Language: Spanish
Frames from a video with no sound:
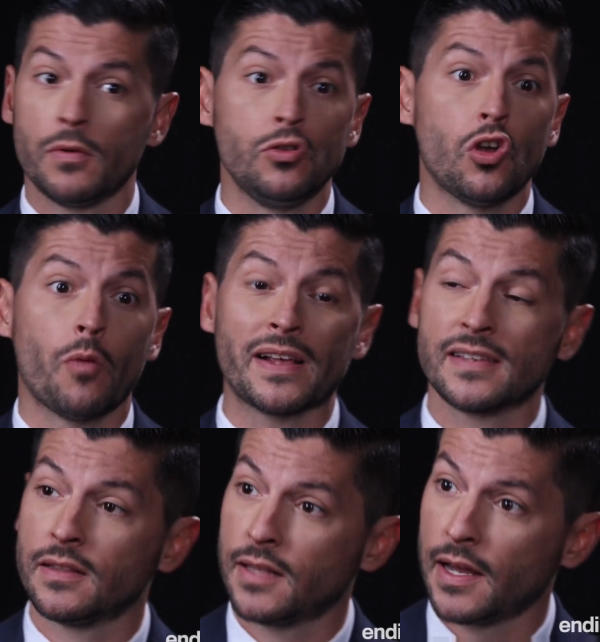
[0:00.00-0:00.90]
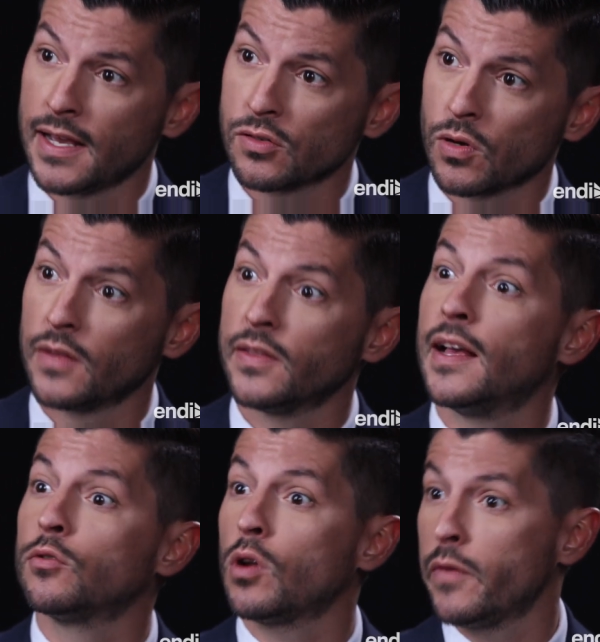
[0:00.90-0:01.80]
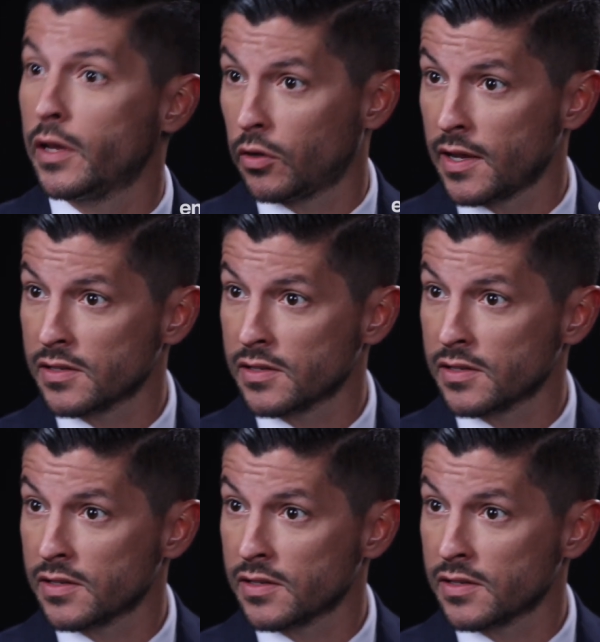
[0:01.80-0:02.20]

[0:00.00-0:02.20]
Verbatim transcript: no presentaría su candidatura y Victoria